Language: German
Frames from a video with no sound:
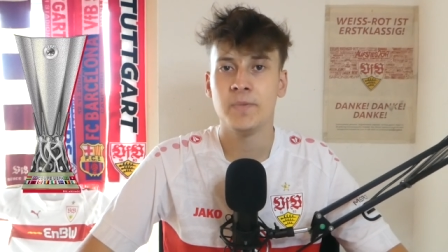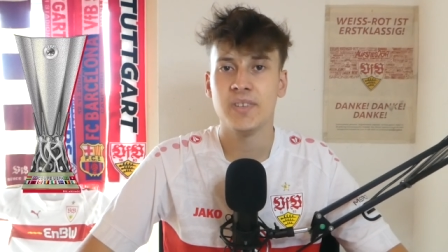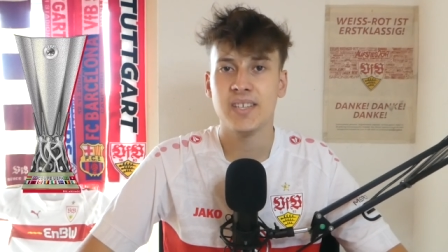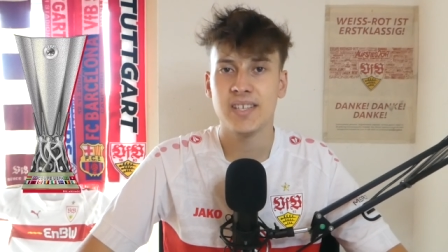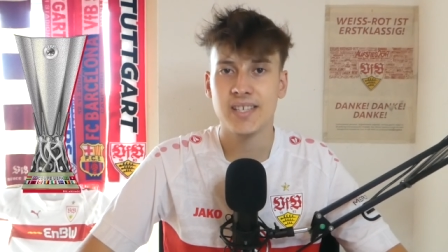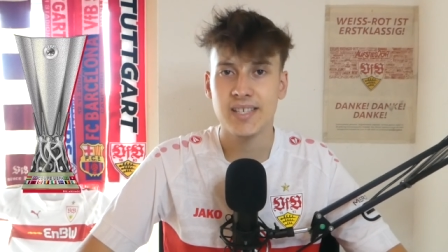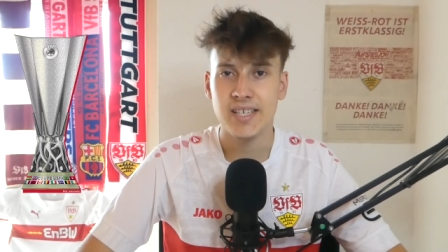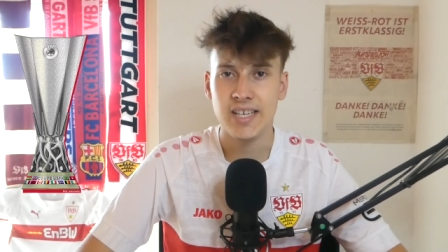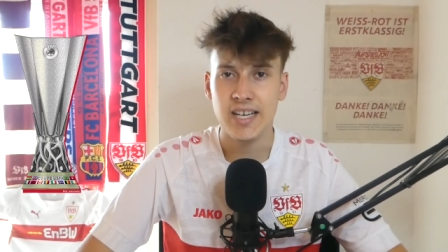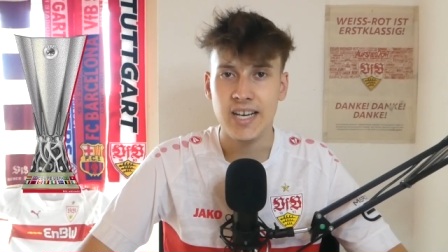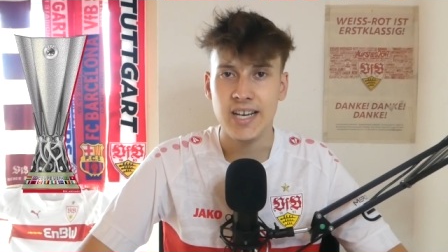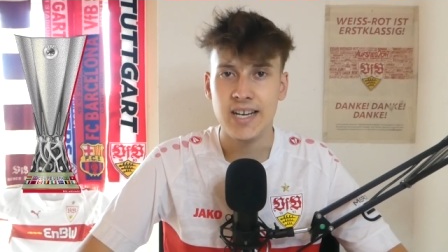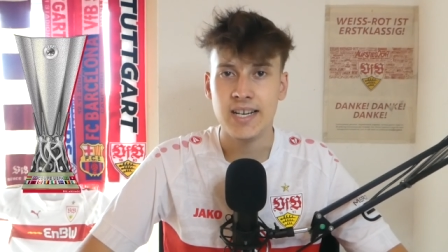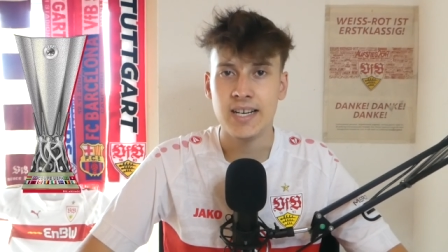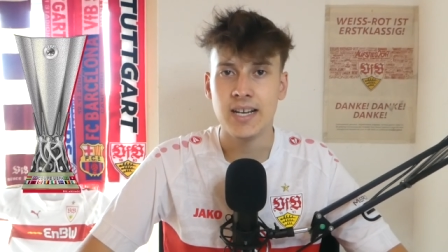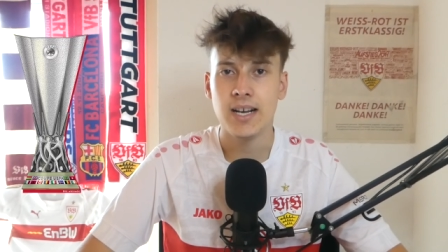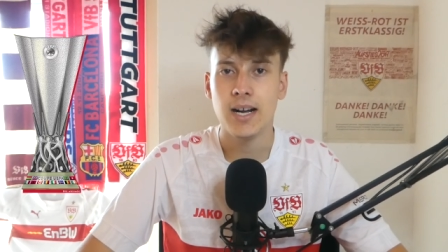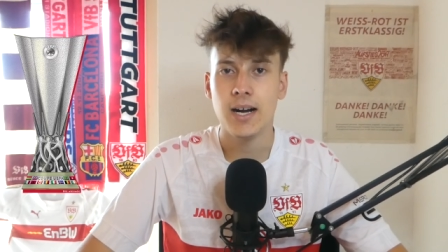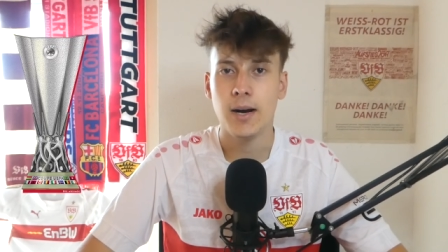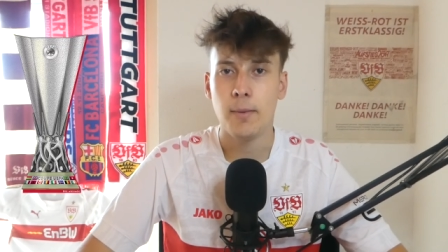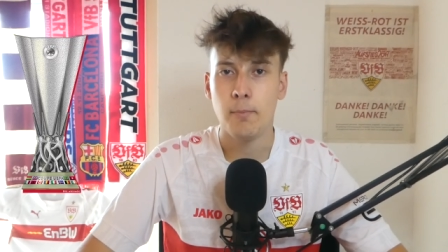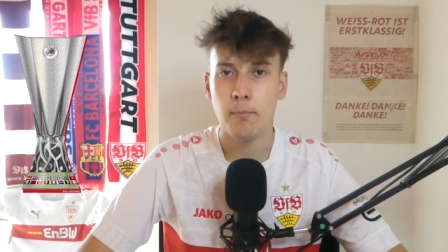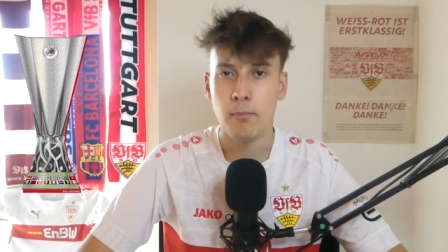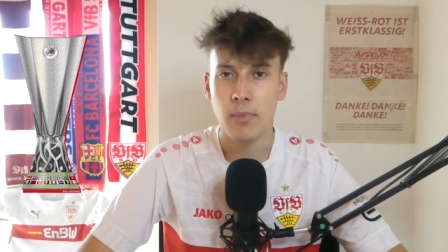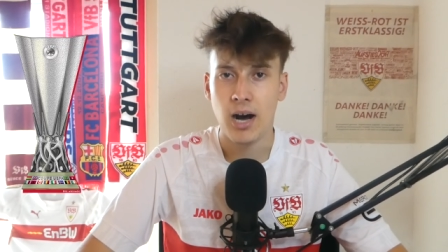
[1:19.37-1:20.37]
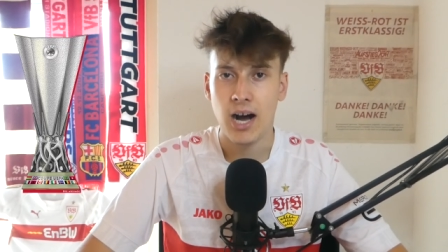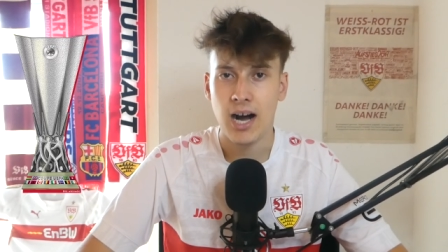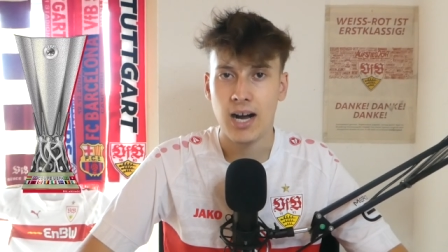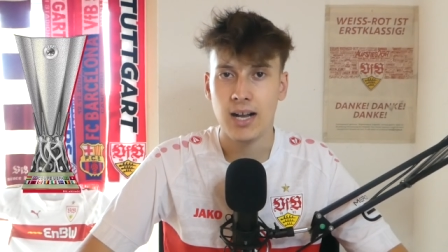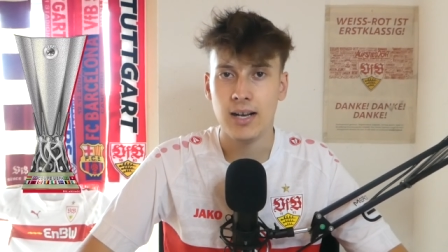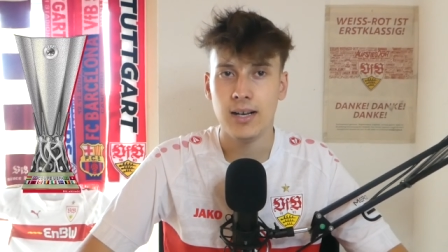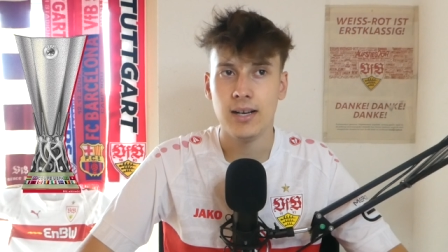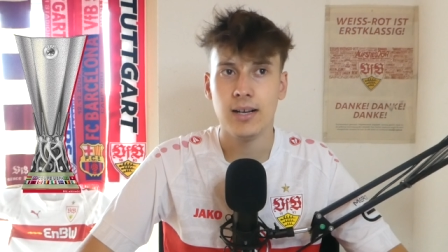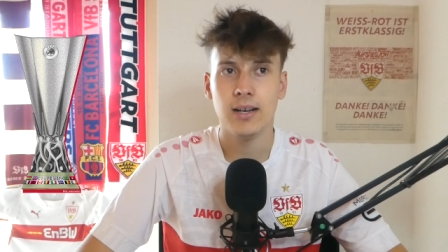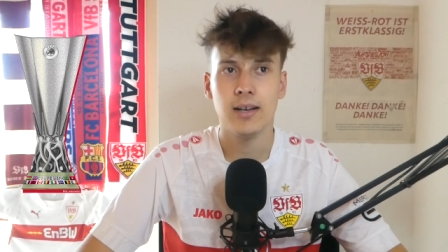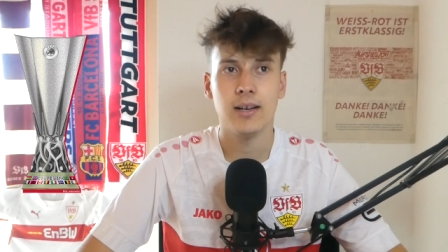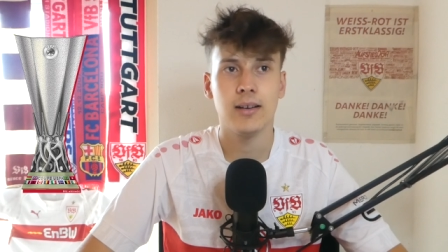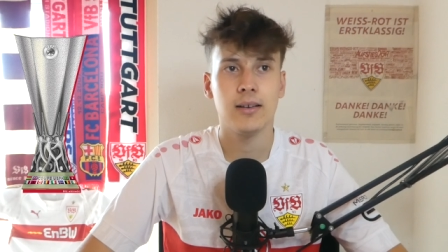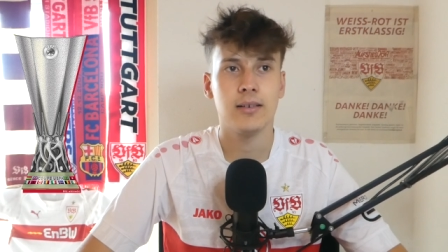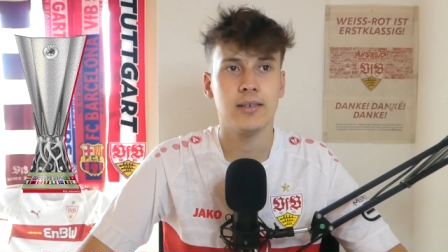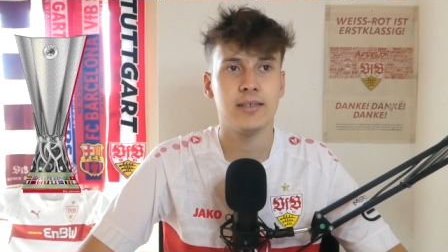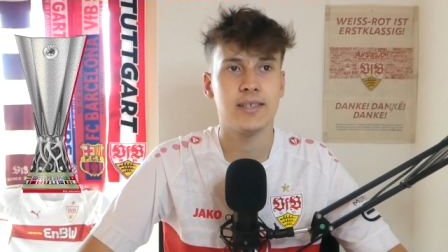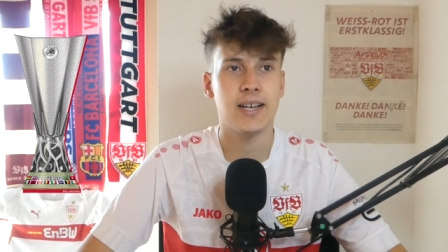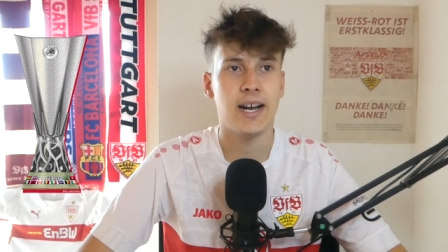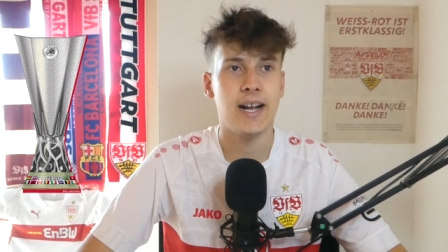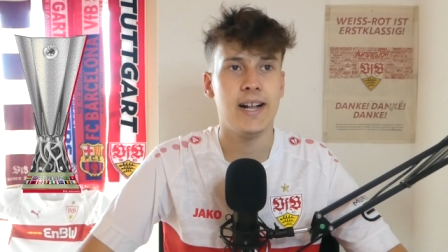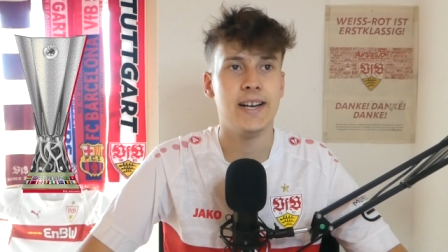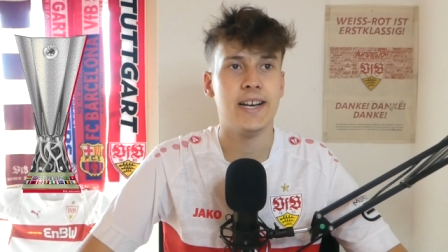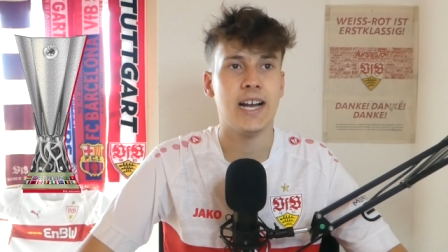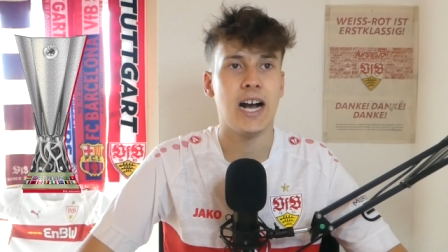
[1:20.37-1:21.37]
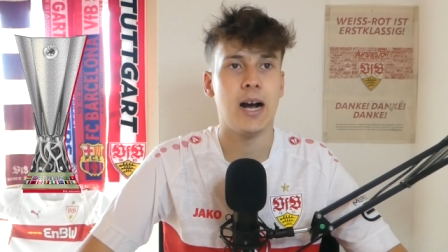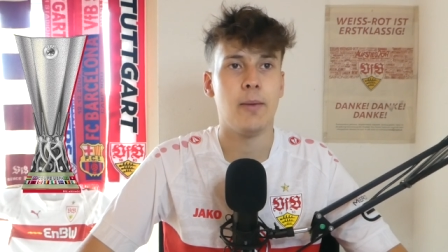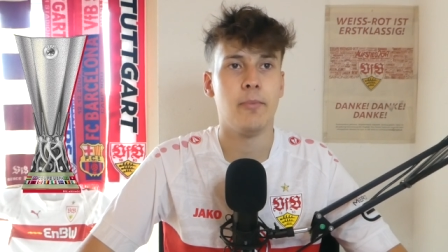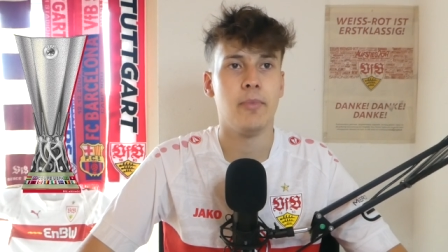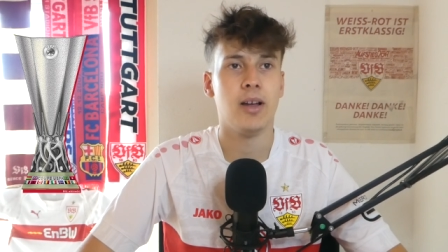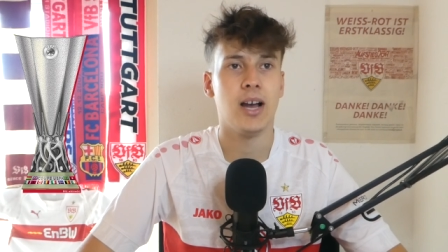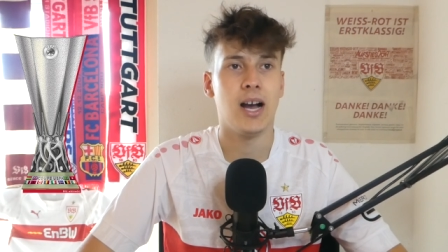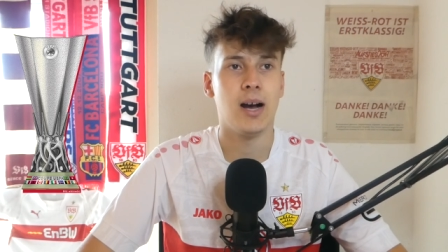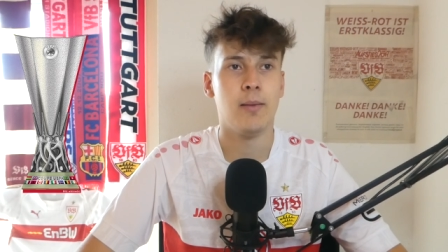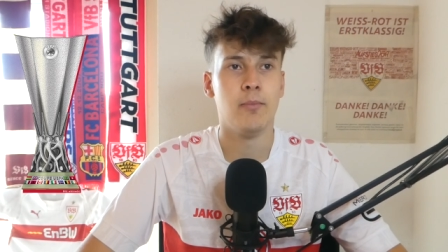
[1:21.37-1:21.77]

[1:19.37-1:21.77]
Zehnmal Teilnahme